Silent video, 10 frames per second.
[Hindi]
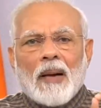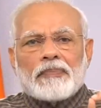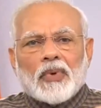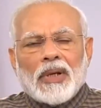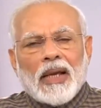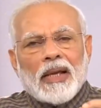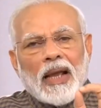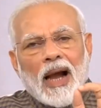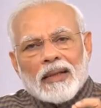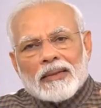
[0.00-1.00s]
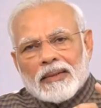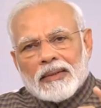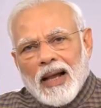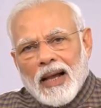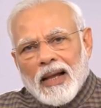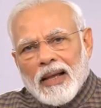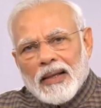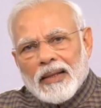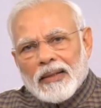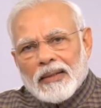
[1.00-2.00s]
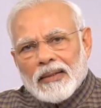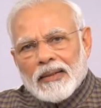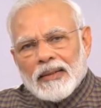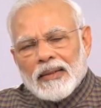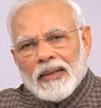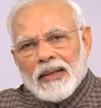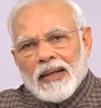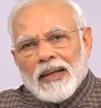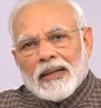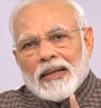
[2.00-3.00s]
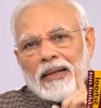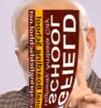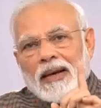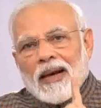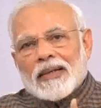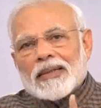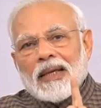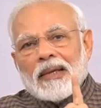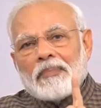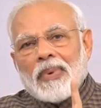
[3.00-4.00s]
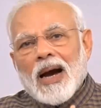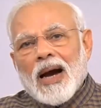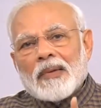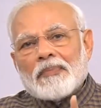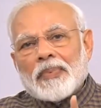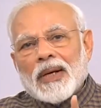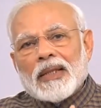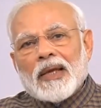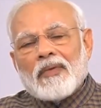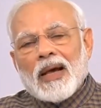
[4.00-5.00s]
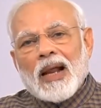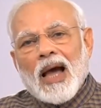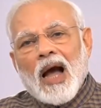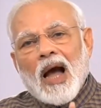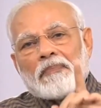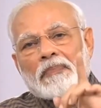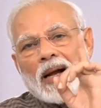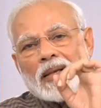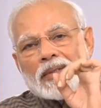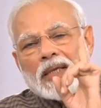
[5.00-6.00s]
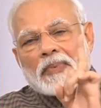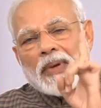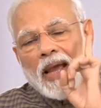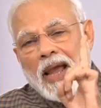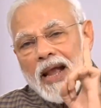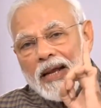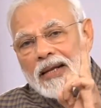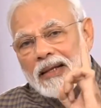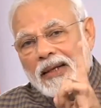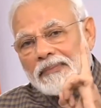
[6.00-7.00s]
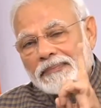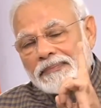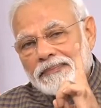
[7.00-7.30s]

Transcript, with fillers: आपको ये याद रखना है कि घर से बाहर पड़ने वाला आपका सिर्फ एक कदम